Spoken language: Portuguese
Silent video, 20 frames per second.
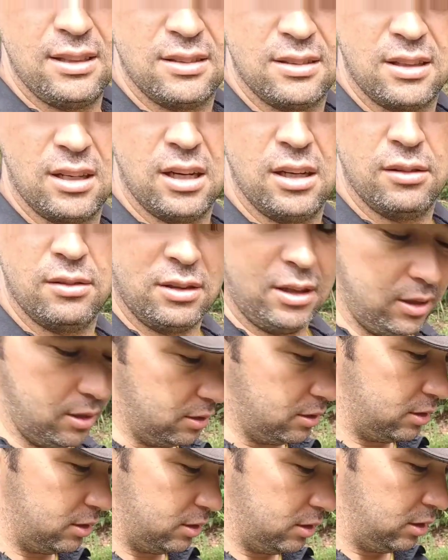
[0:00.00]
é estranho, né?
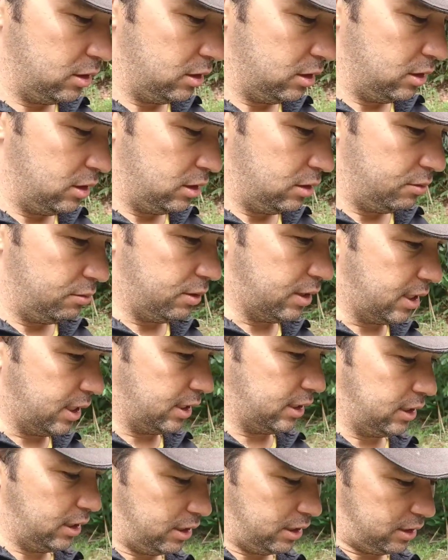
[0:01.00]
Uma
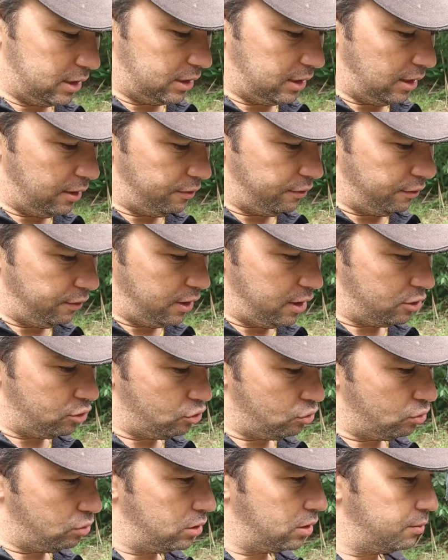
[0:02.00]
carteira que tem
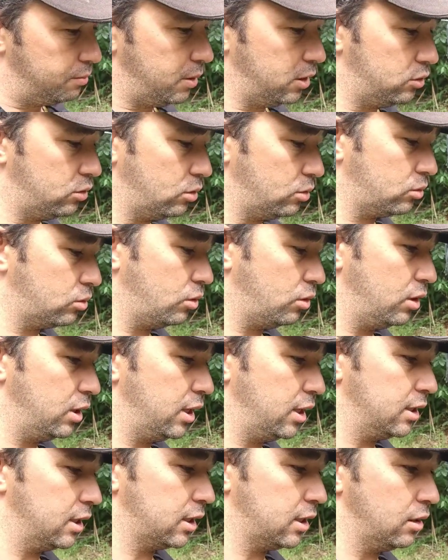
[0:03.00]
fecho, mas eu tô
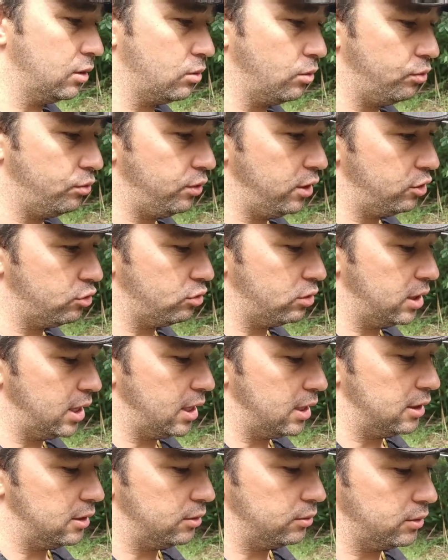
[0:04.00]
olhando aqui que o fecho
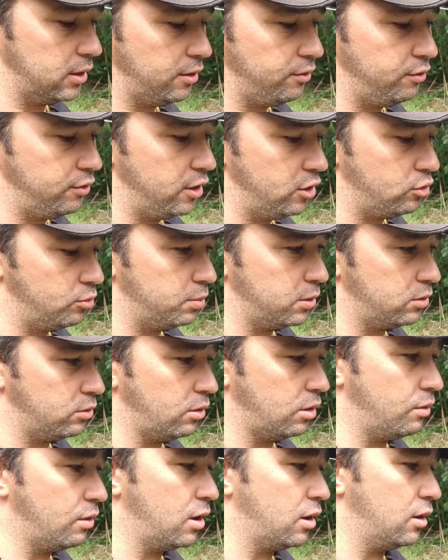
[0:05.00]
dela não tem fecho,
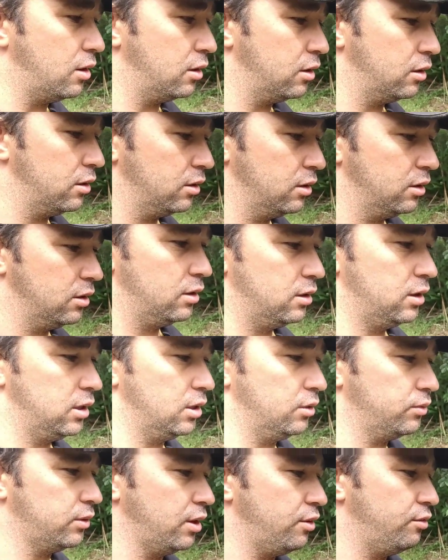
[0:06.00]
pessoal, ó.
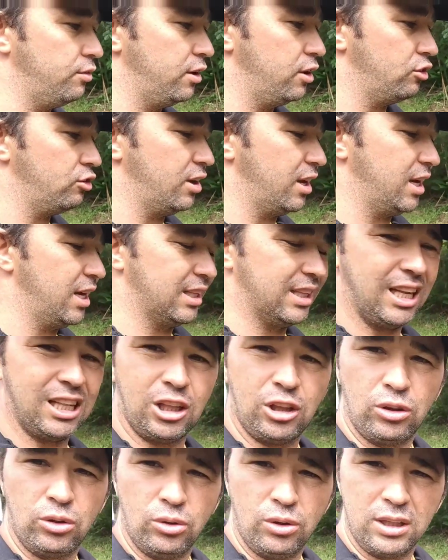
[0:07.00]
Não tem fecho. Ela tá
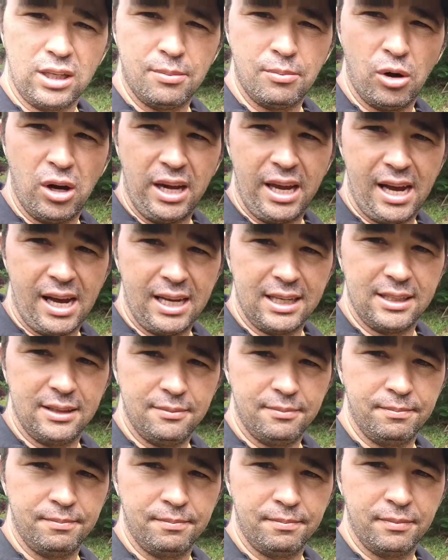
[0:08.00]
toda molhada,
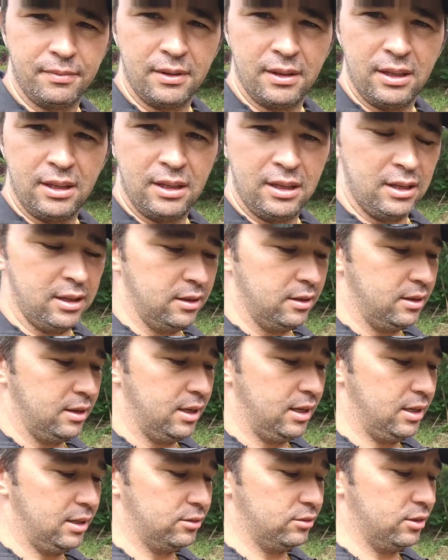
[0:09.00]

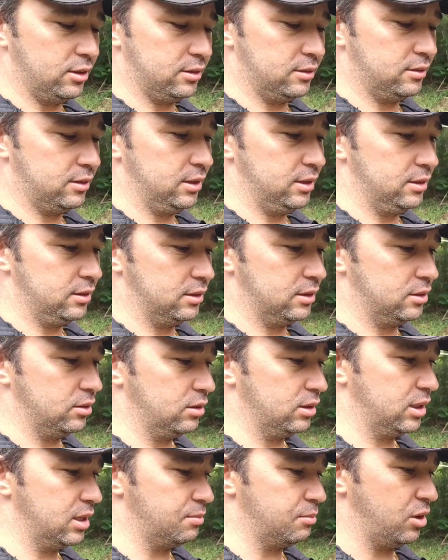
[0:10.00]
ela é só assim,
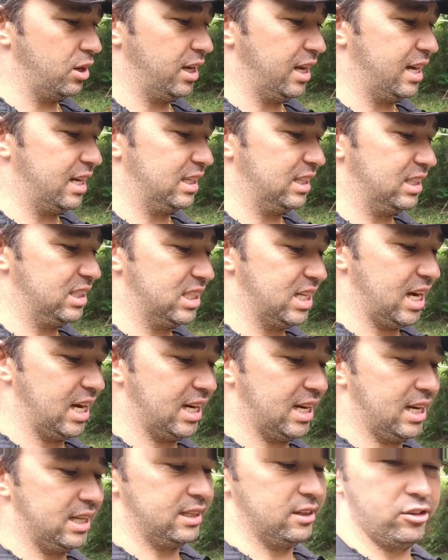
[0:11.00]
toda molhada,
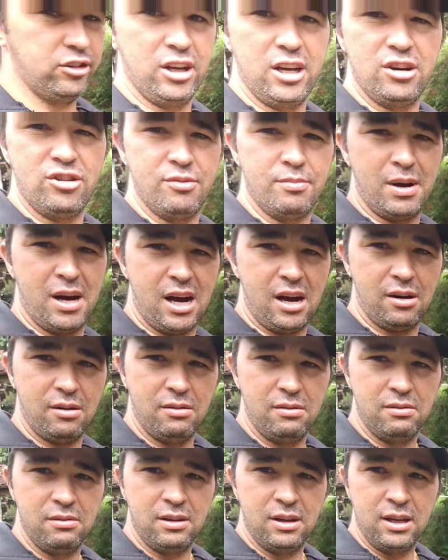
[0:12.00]
encharcada, cheia de
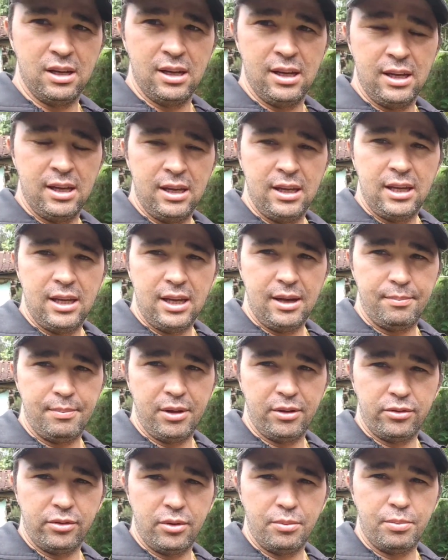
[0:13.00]
barro. A
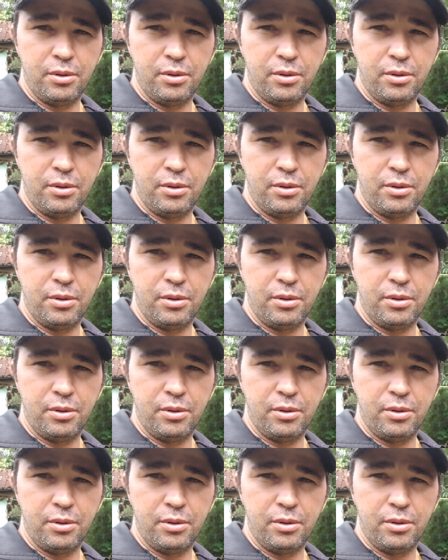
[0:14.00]
pessoa